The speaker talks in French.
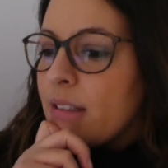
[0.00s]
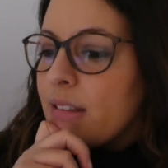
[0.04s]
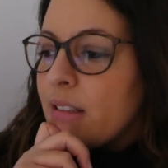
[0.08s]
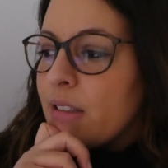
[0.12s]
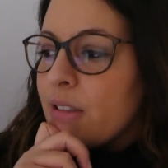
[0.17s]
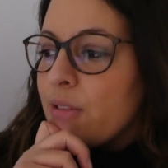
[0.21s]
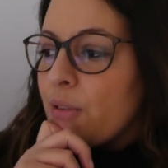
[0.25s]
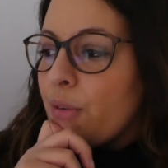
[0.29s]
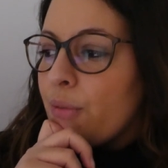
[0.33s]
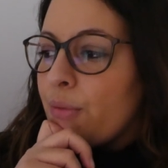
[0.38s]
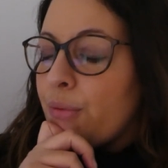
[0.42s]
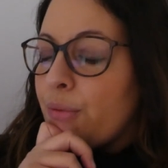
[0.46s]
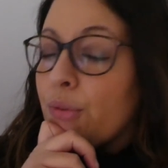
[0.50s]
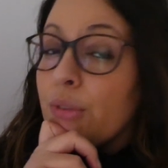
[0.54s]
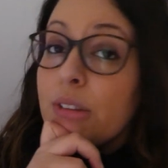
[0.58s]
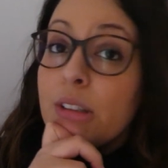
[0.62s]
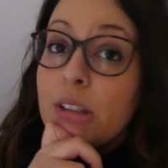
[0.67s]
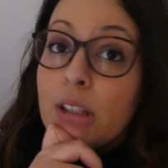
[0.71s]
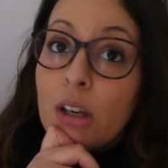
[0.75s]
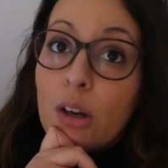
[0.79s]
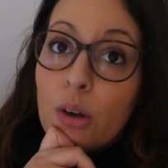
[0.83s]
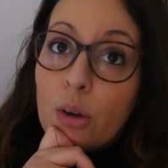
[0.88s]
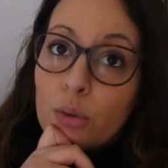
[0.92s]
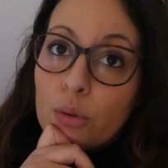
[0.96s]
des enfants
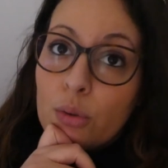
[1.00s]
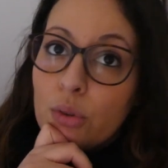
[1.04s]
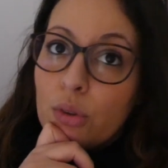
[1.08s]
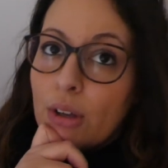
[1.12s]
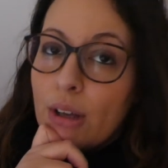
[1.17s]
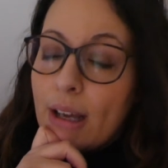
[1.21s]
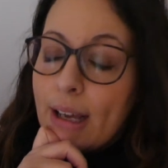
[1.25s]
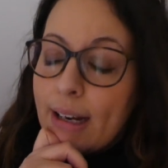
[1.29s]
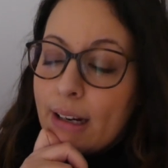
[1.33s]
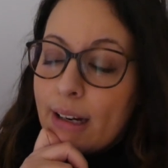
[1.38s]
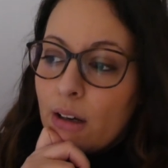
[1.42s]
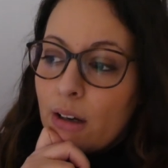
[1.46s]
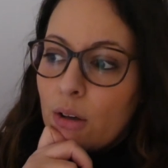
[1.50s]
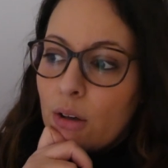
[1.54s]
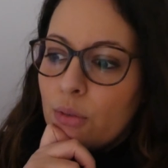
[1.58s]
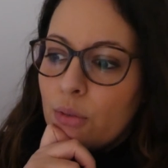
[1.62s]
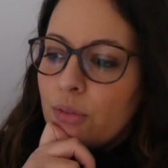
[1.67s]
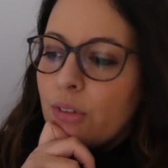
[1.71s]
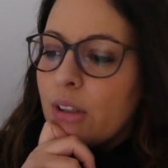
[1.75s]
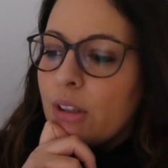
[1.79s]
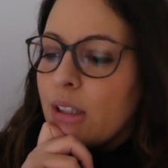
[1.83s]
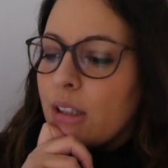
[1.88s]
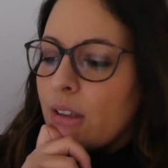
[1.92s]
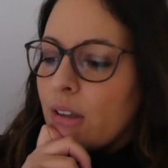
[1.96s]
qui rentrent à la
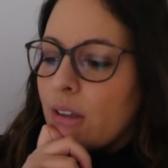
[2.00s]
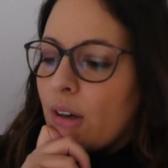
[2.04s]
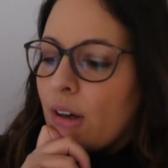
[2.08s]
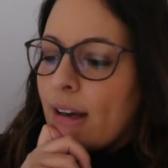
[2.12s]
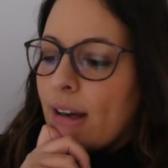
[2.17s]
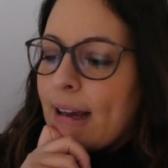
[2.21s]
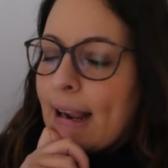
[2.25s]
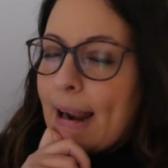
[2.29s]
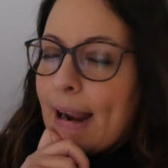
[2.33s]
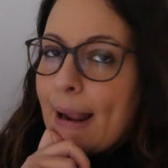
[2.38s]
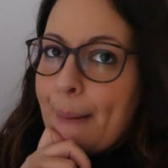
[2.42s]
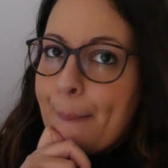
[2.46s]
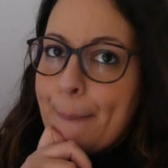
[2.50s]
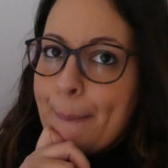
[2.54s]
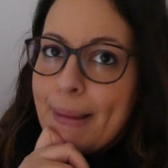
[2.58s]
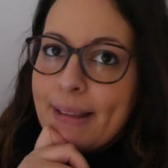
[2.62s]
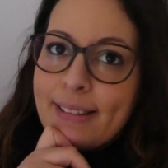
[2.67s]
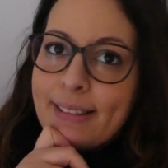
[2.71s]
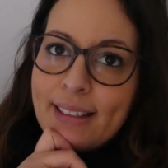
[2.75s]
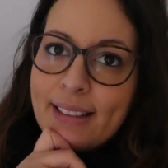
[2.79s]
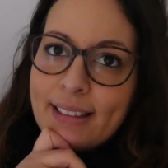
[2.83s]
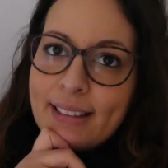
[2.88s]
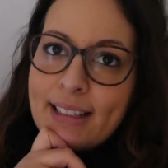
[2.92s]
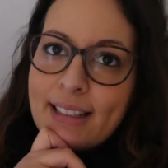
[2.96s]
rentrée à la
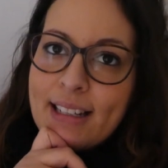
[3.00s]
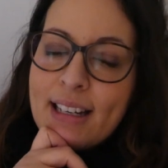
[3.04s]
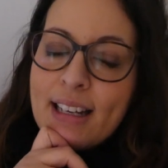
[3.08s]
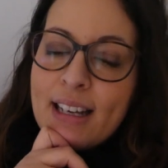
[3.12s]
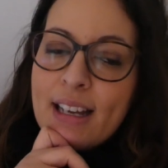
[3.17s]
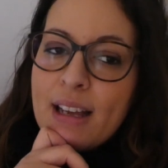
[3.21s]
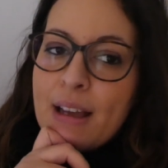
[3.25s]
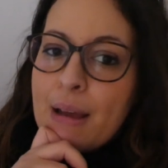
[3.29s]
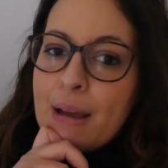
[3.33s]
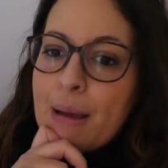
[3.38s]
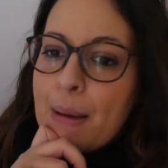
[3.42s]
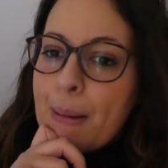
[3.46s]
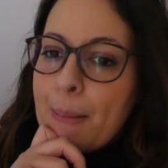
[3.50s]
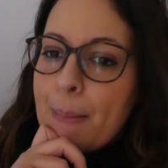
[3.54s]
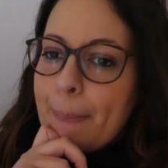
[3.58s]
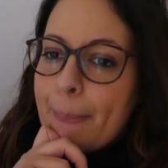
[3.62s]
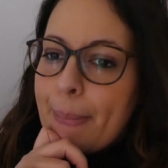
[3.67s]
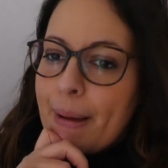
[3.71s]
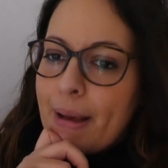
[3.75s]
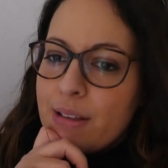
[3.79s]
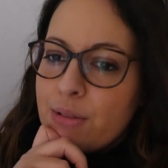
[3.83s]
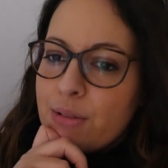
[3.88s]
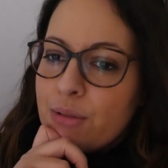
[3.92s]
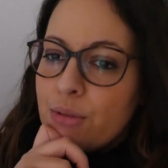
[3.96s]
maternelle
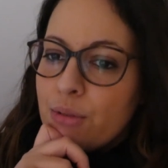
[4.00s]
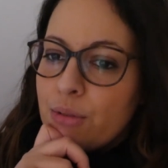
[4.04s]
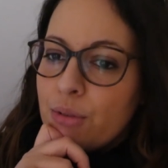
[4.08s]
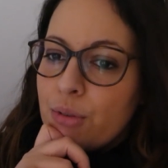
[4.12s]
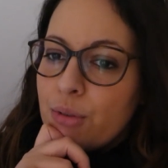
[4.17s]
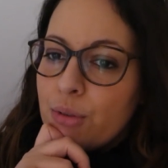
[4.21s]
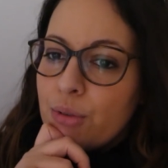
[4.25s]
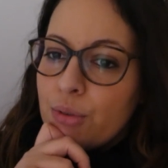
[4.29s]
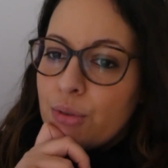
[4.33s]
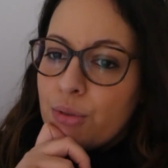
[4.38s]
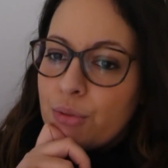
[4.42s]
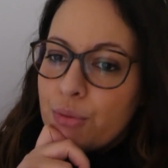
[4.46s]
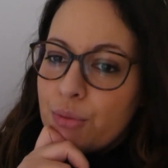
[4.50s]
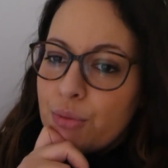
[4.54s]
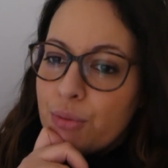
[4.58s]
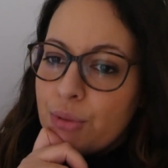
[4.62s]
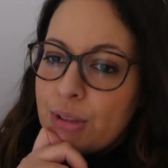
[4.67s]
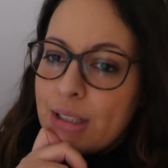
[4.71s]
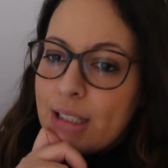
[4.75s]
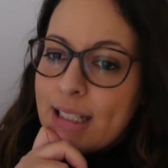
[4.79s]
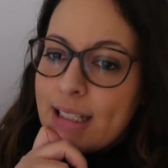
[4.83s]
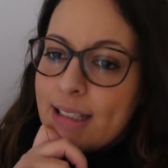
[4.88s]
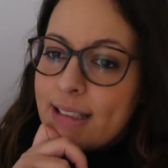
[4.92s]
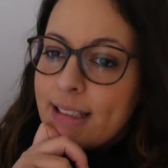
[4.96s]
parce que
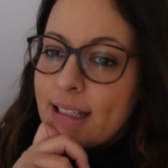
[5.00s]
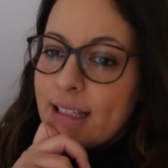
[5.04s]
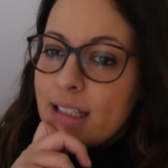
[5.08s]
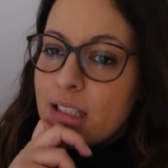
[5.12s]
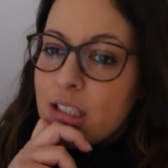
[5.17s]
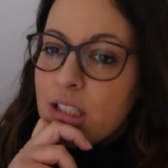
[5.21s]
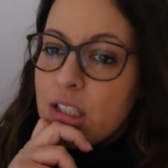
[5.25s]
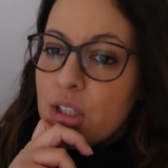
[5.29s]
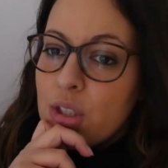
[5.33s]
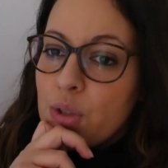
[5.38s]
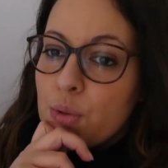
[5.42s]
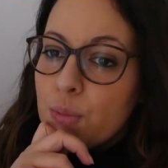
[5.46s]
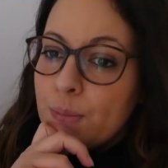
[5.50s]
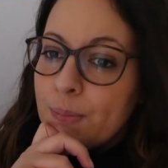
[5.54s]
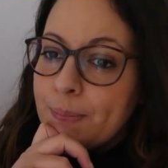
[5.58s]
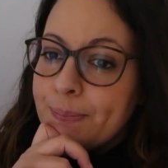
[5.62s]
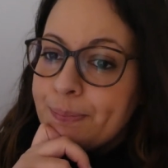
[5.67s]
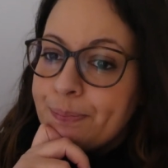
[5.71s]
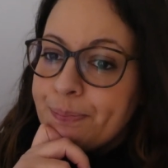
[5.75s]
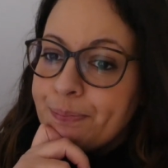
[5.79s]
il est né à Dijon